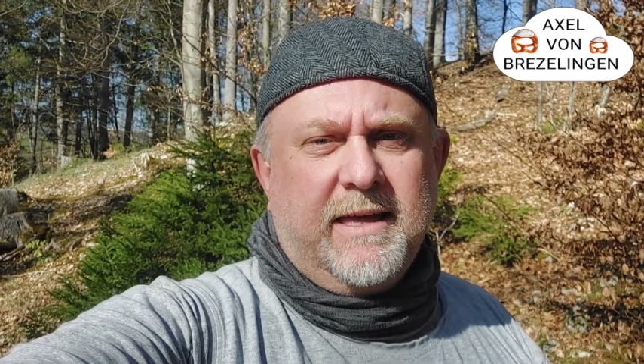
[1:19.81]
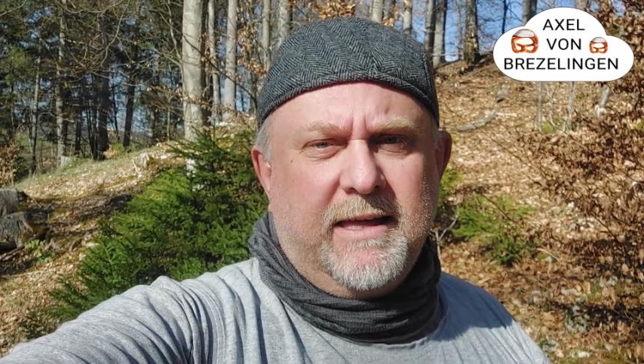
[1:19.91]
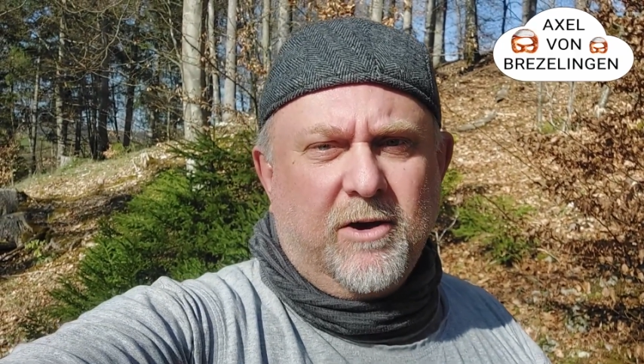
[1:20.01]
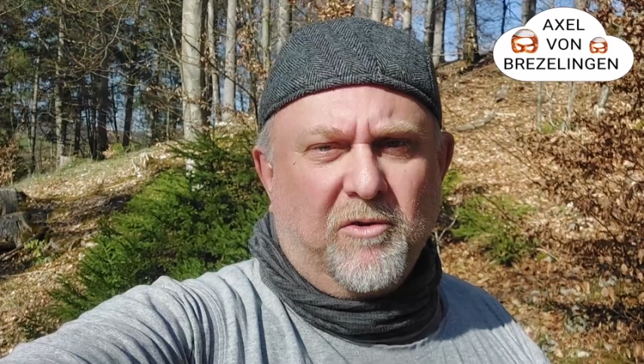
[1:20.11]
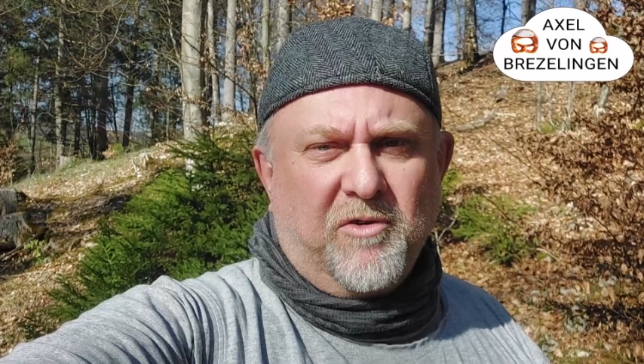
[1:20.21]

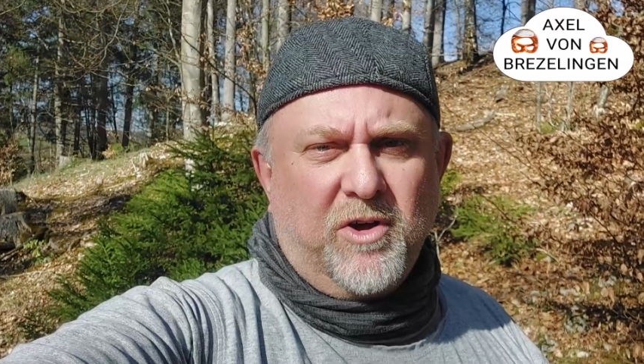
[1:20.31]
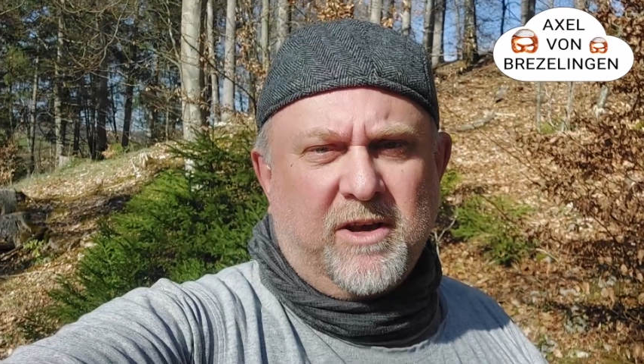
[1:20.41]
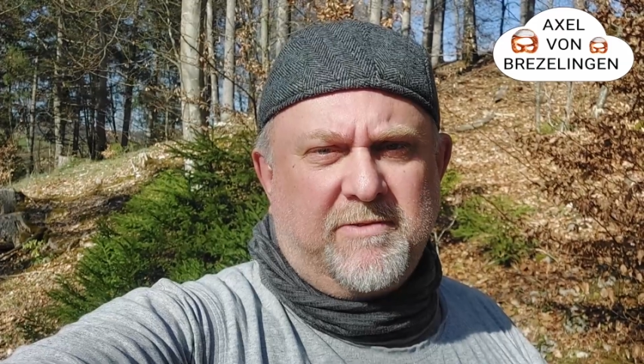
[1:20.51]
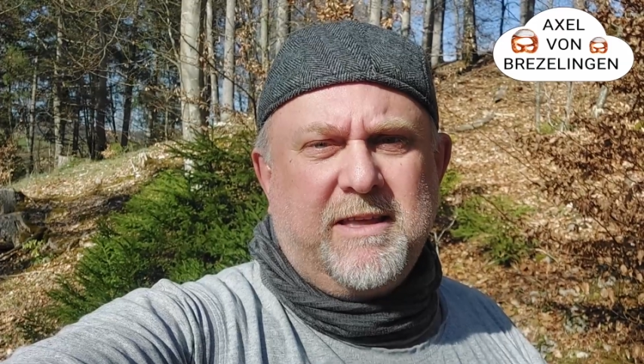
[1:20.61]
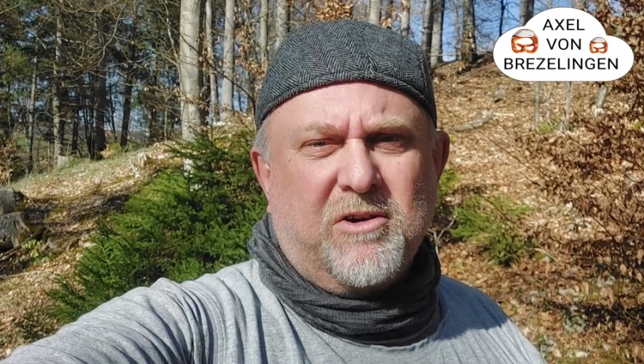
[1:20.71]
Ich hoffe, euch
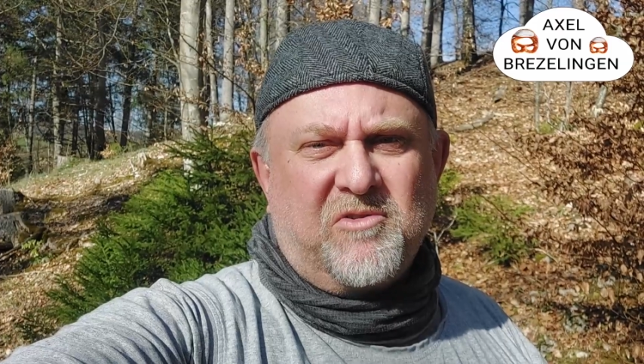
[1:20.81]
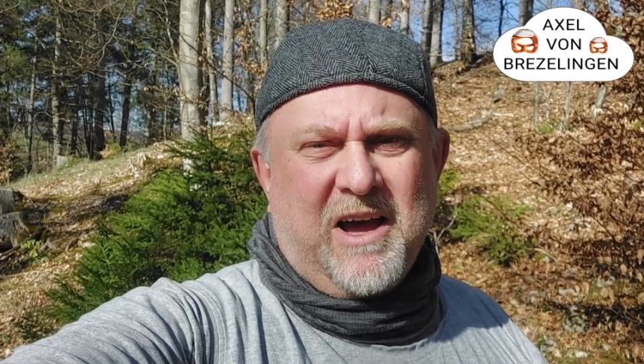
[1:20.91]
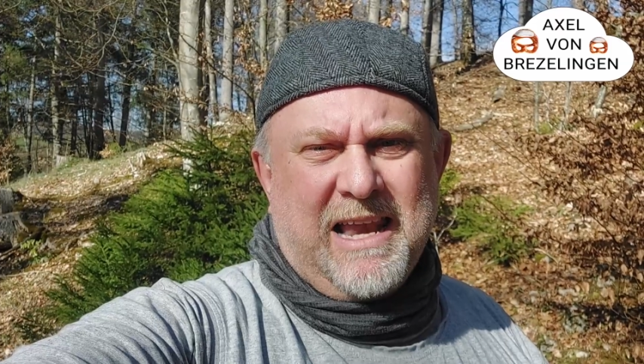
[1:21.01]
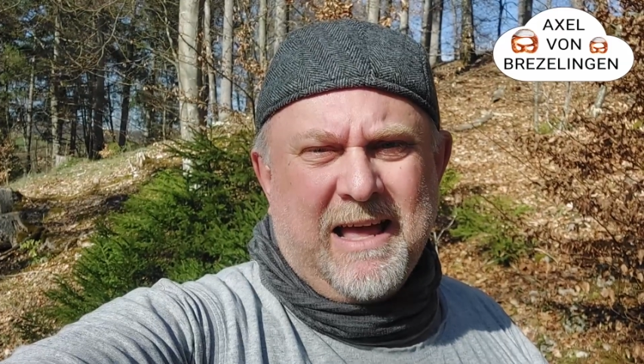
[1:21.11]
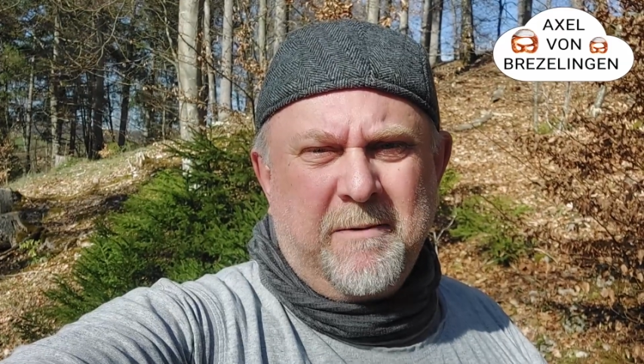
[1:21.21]
hat das Video
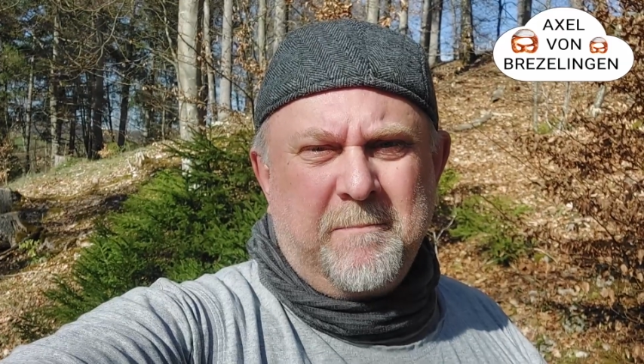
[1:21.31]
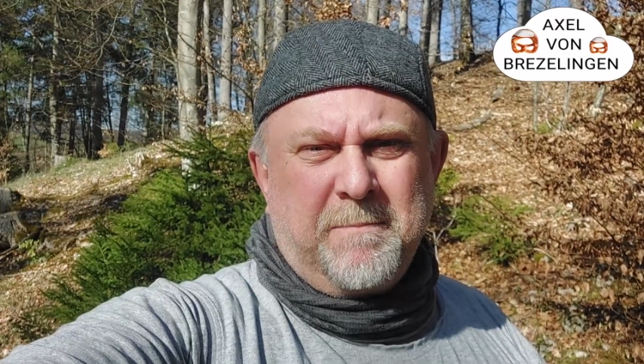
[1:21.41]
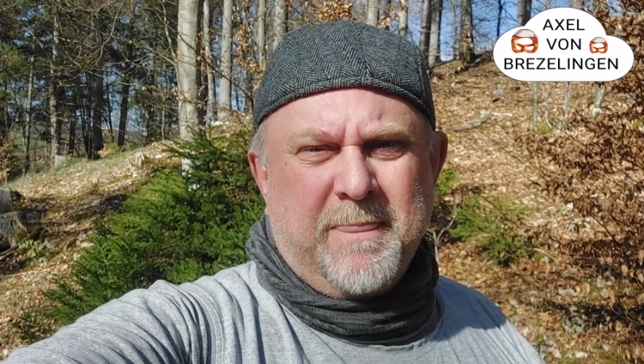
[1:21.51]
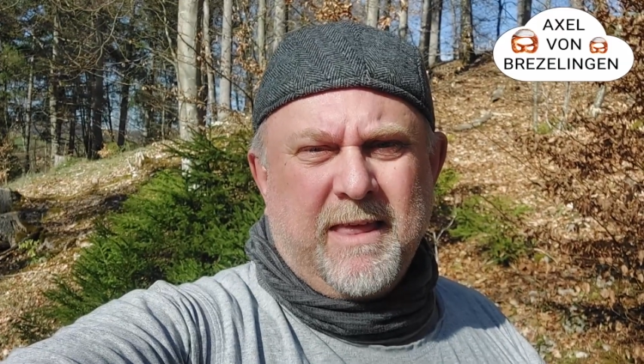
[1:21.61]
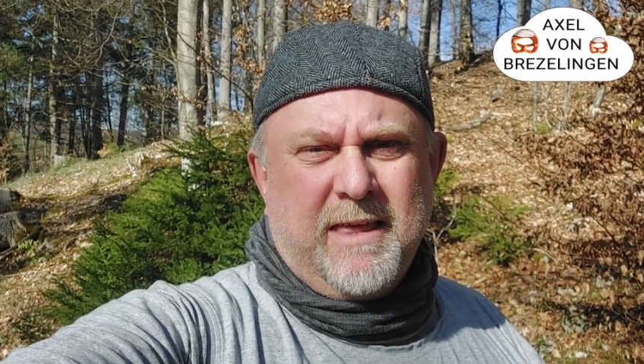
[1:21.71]
gefallen.
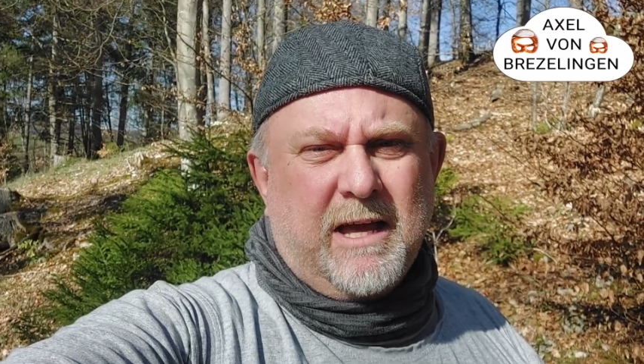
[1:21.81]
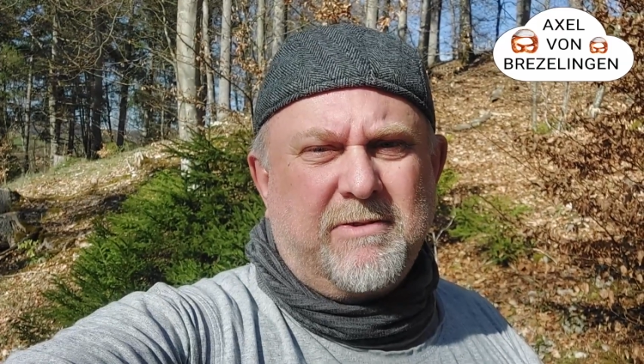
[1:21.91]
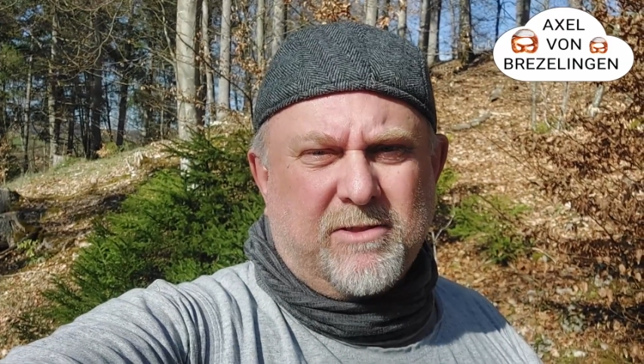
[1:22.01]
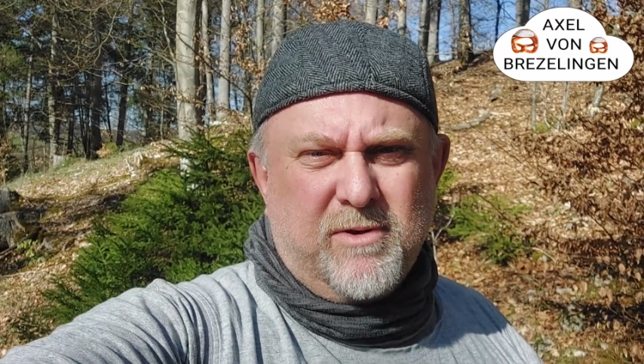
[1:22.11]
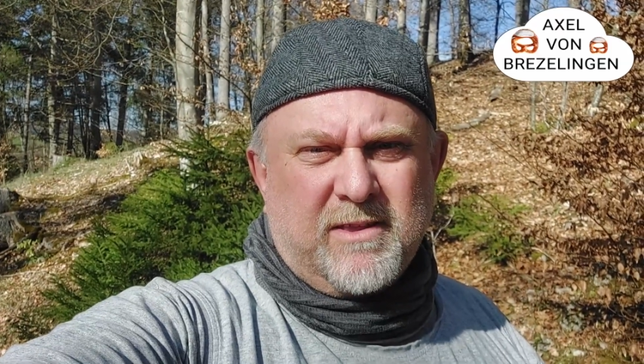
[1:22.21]
Ihr habt
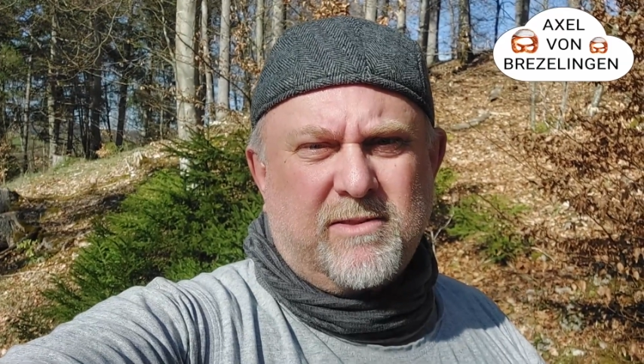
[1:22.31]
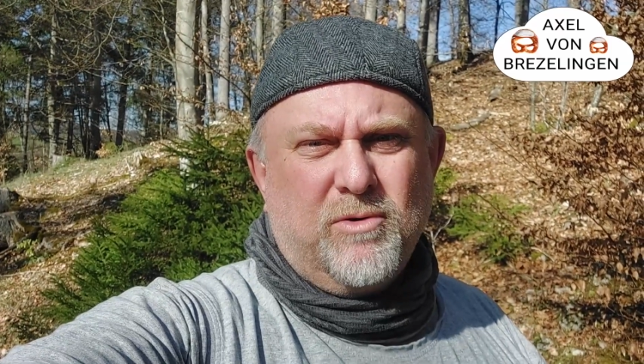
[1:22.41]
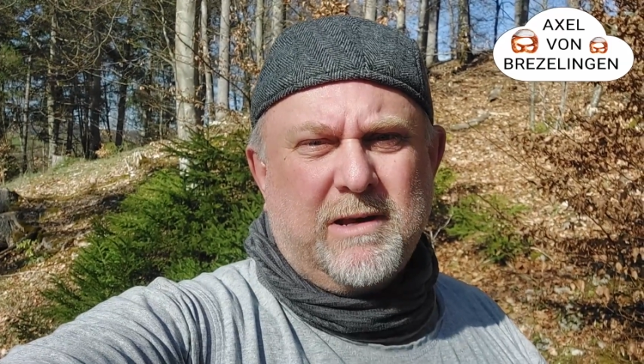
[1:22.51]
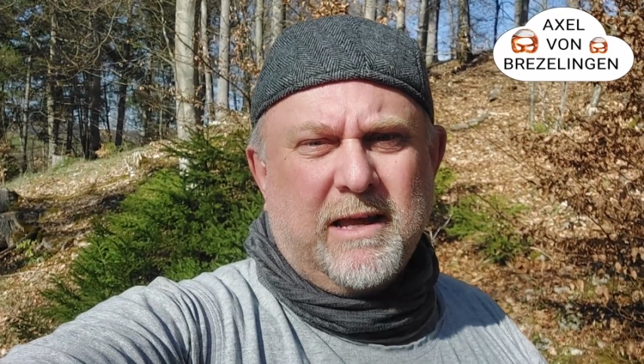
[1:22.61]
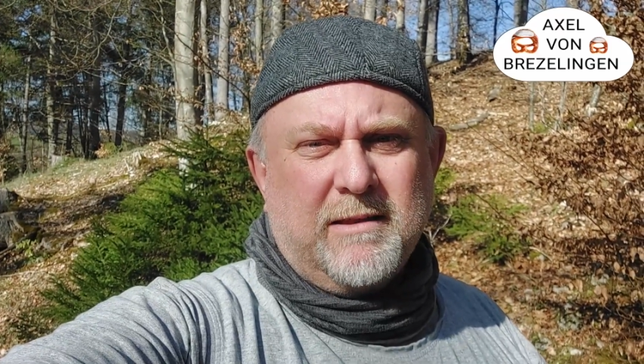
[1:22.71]
was Neues
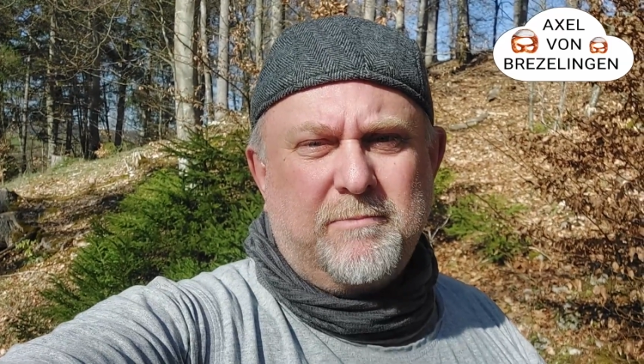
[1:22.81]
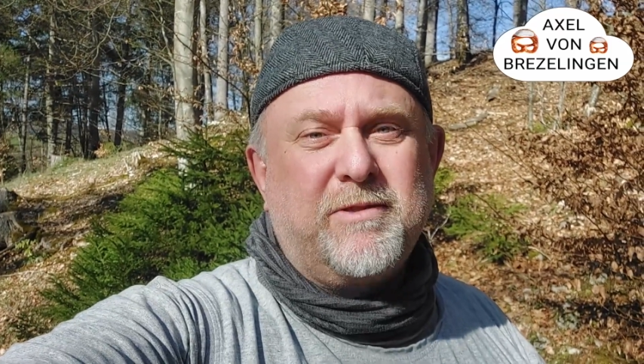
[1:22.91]
dazugelernt.